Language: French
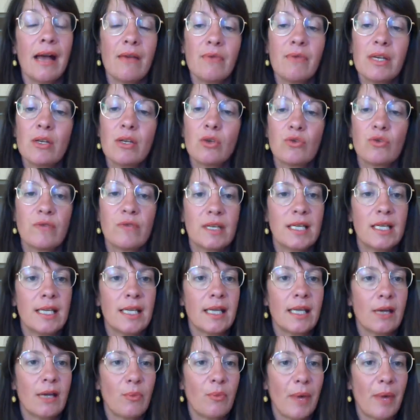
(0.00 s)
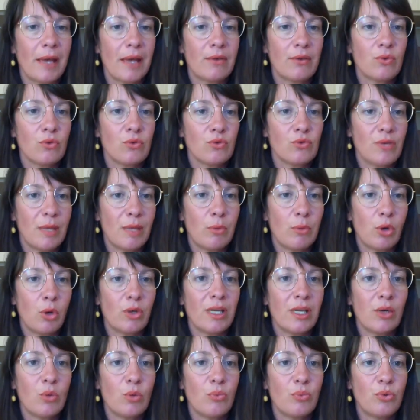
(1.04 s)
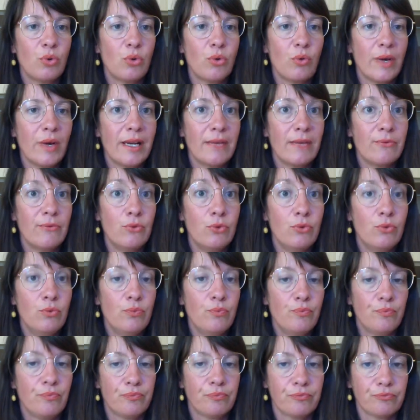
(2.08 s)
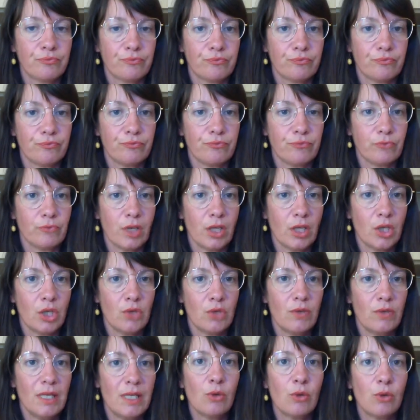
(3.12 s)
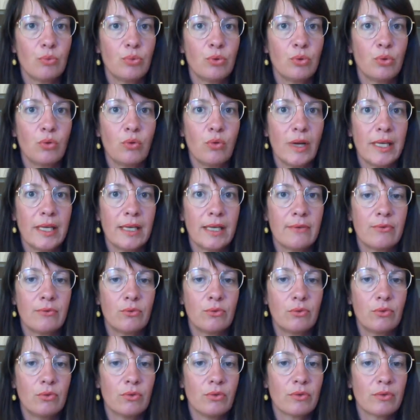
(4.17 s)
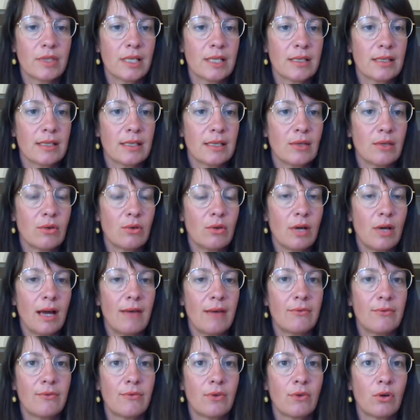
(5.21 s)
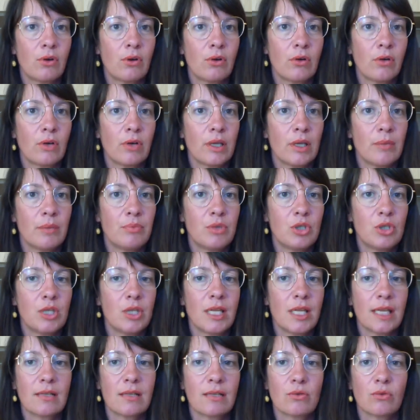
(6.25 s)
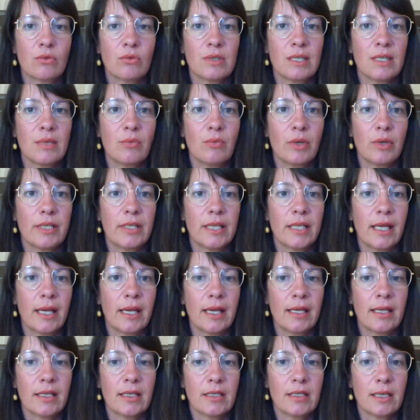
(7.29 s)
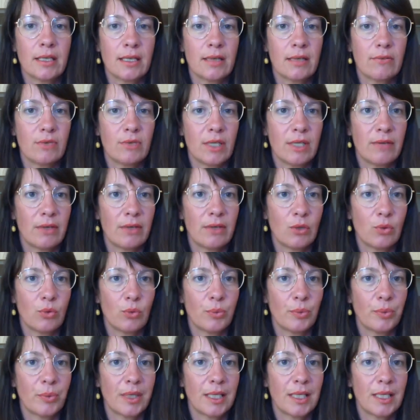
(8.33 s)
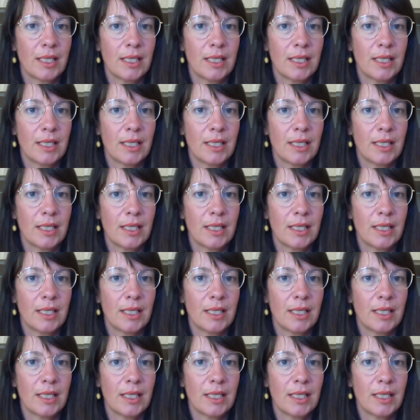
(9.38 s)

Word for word: non, je vais lire, euh, pardon, je vais d'abord lire le pourquoi il est venu. Je vais lire le pourquoi il est venu, donc ça c'est le avant, et puis je lirai son témoignage, et vous avez compris.